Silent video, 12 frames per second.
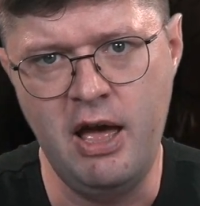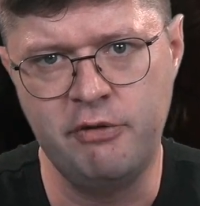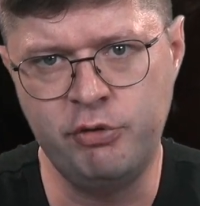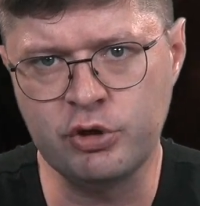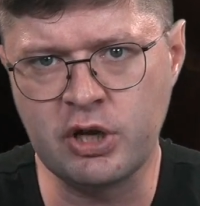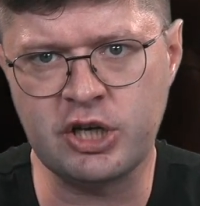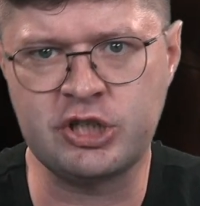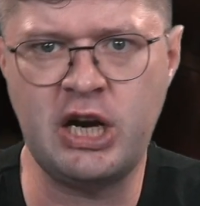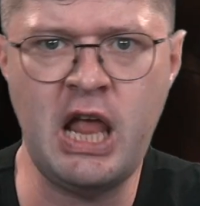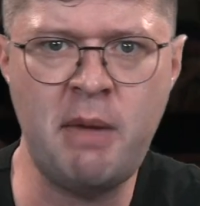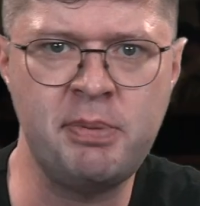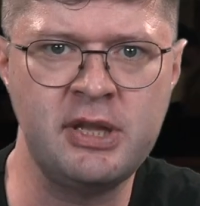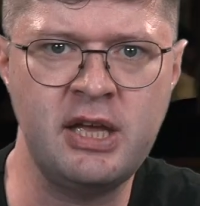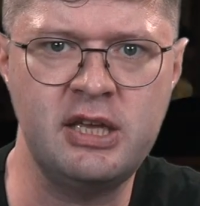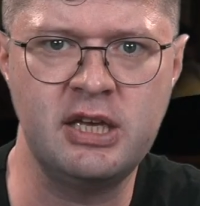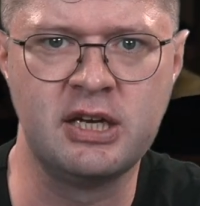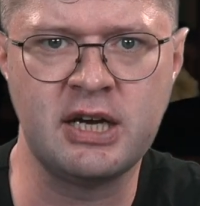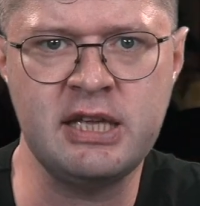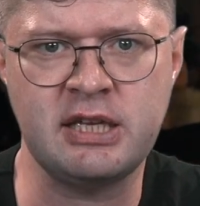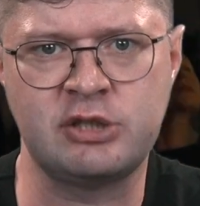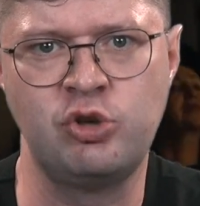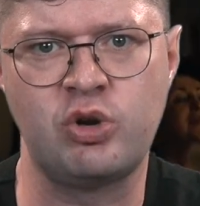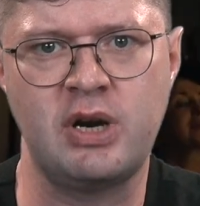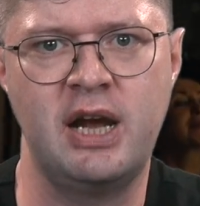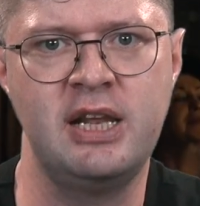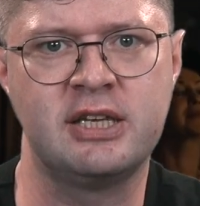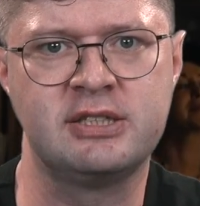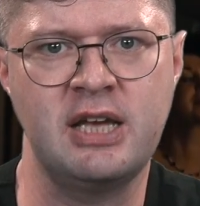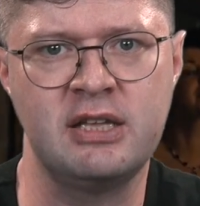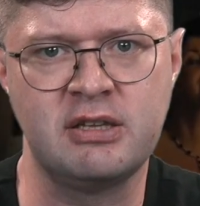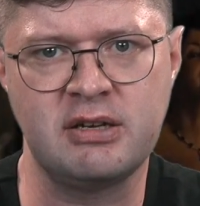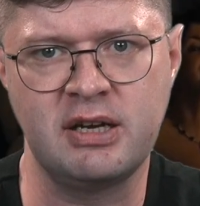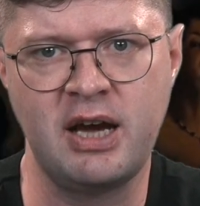Федора Шаляпина играет актер Александр